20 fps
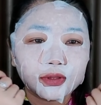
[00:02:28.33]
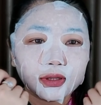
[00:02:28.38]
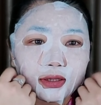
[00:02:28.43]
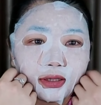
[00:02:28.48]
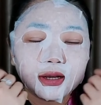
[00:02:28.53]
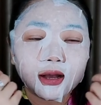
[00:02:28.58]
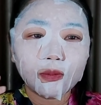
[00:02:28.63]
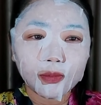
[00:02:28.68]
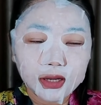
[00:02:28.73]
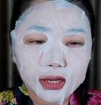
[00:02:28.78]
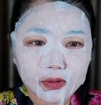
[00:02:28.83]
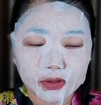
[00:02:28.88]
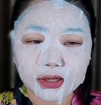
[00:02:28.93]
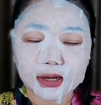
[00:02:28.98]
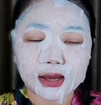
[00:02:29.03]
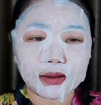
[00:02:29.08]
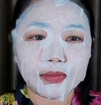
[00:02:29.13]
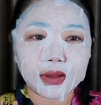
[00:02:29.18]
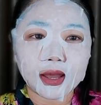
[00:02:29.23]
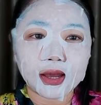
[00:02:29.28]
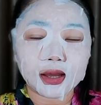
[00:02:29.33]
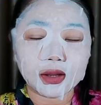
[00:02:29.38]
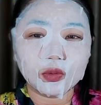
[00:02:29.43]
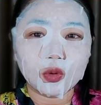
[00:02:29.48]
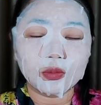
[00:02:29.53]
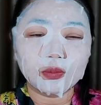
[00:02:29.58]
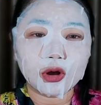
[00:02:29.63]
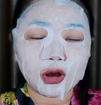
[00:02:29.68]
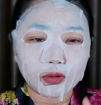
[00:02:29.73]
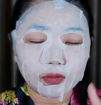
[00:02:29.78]
คือเขาไม่เหนียวเหนอะหนามากค่ะทุก
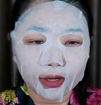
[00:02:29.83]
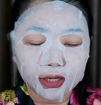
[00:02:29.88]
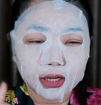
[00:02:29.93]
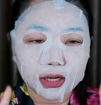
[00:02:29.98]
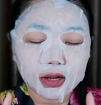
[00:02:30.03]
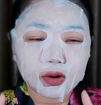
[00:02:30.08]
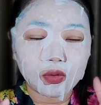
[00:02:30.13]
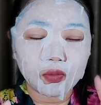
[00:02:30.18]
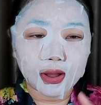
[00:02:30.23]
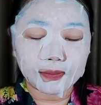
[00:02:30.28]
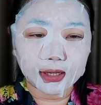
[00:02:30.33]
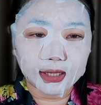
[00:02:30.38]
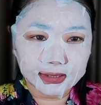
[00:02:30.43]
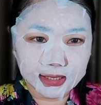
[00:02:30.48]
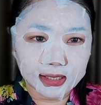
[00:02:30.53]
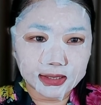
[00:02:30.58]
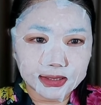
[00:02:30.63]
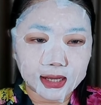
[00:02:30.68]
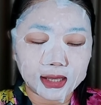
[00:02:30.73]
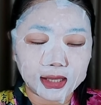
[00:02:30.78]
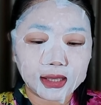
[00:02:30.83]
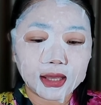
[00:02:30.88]
คน เพราะเขาเน้นในเรื่องของความกระจ่างใส